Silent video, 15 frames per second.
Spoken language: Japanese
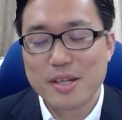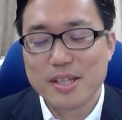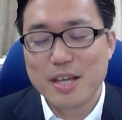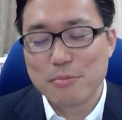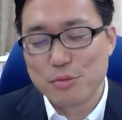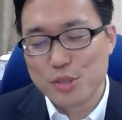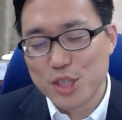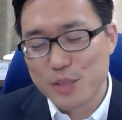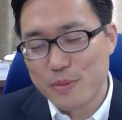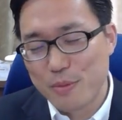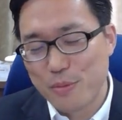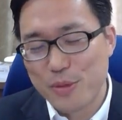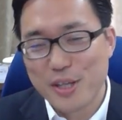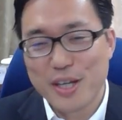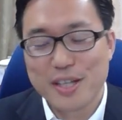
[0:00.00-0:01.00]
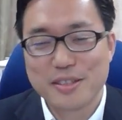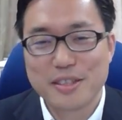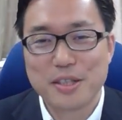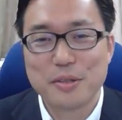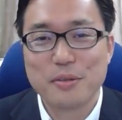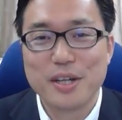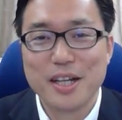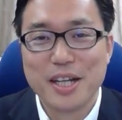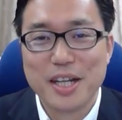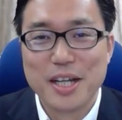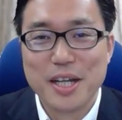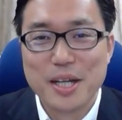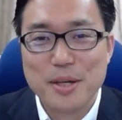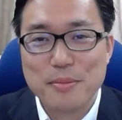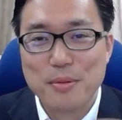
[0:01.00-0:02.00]
多分一番盛り上がったのは、
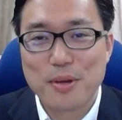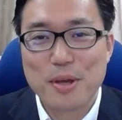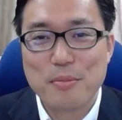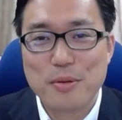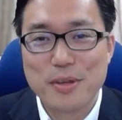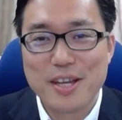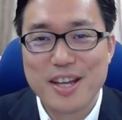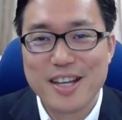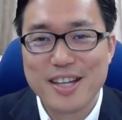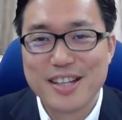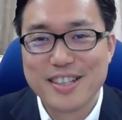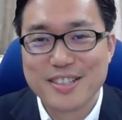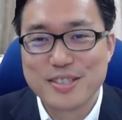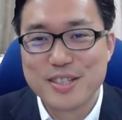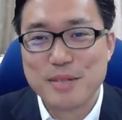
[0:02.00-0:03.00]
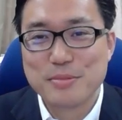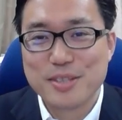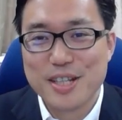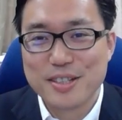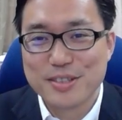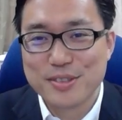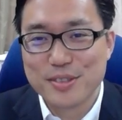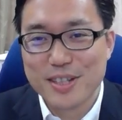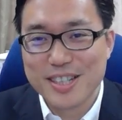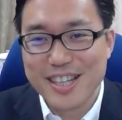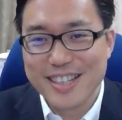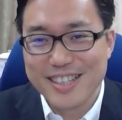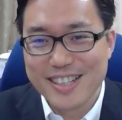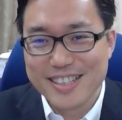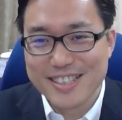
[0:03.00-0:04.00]
ポケモンやスラムダンクの
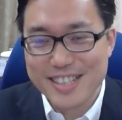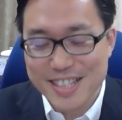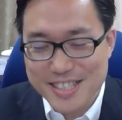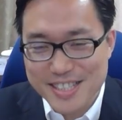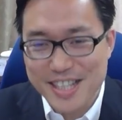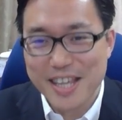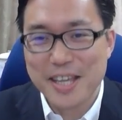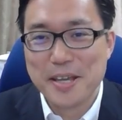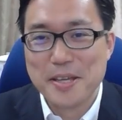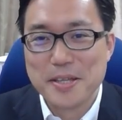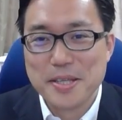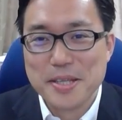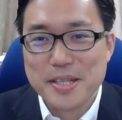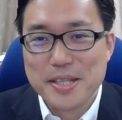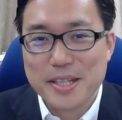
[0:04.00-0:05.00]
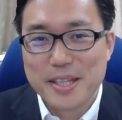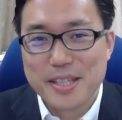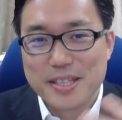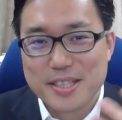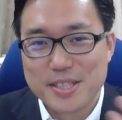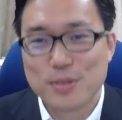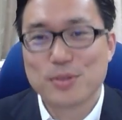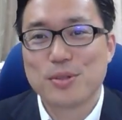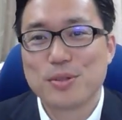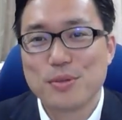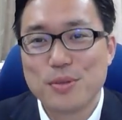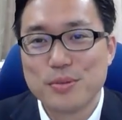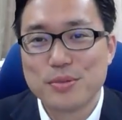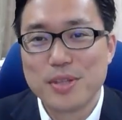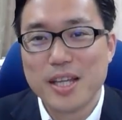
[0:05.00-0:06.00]
話でして、仕事の
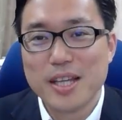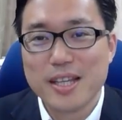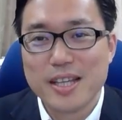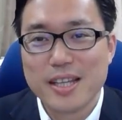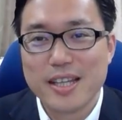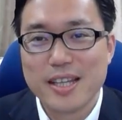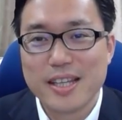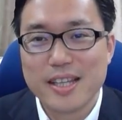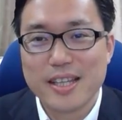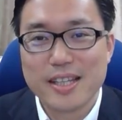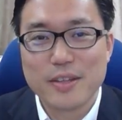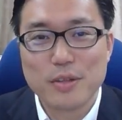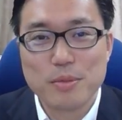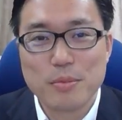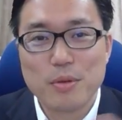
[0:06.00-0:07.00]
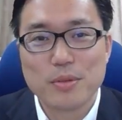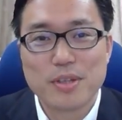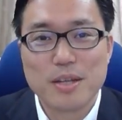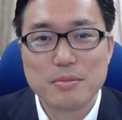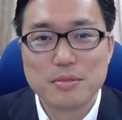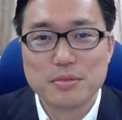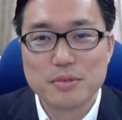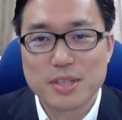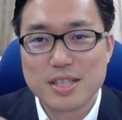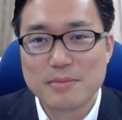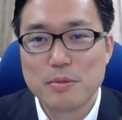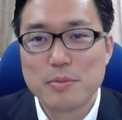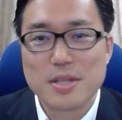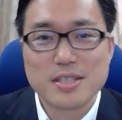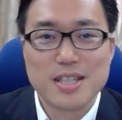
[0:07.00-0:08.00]
抱負ね、えー、よりも多分私
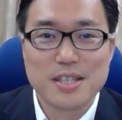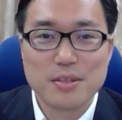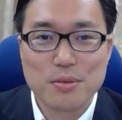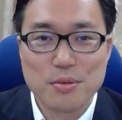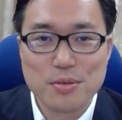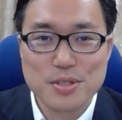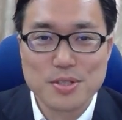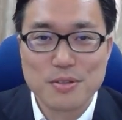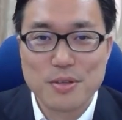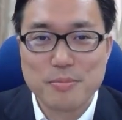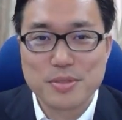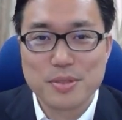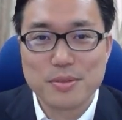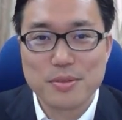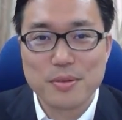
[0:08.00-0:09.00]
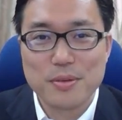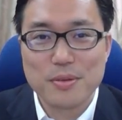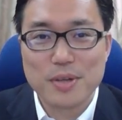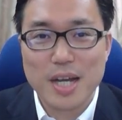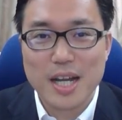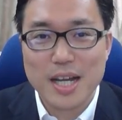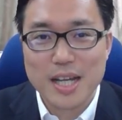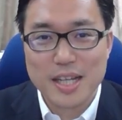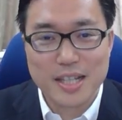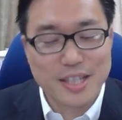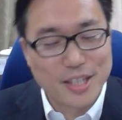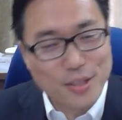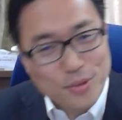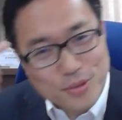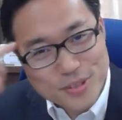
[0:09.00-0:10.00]
も皆さんの個人のエピソードの方が
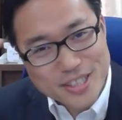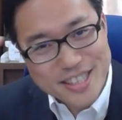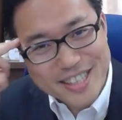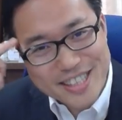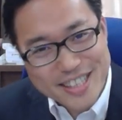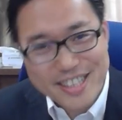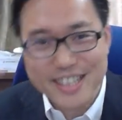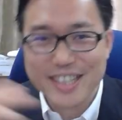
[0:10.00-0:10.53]
記憶に